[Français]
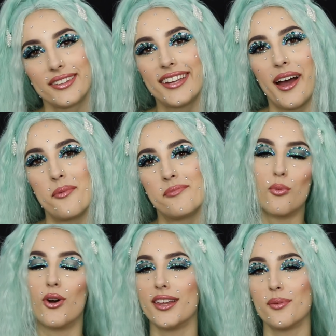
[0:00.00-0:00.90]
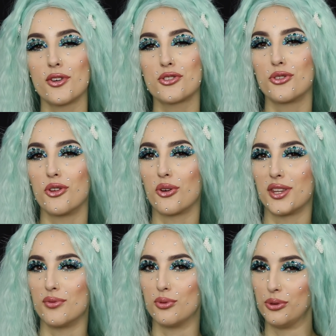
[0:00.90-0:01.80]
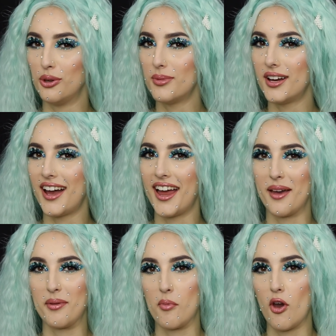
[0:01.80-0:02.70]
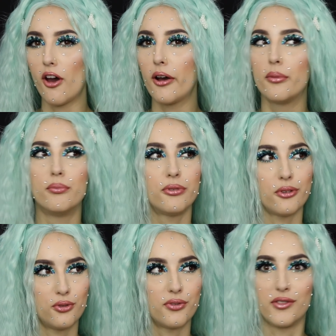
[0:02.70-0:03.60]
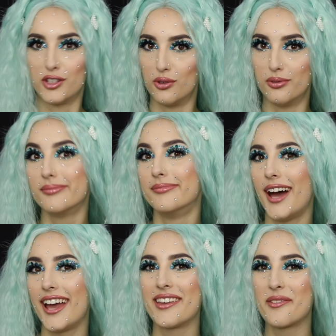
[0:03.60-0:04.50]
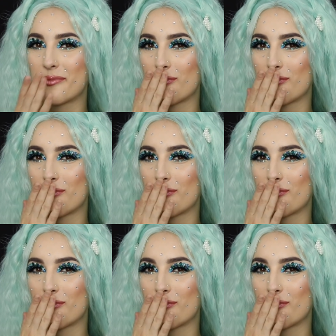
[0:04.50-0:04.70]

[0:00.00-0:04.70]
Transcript: Instagram. Bon allez, moi je te donne rendez-vous demain à la même heure pour une nouvelle vidéo. Bye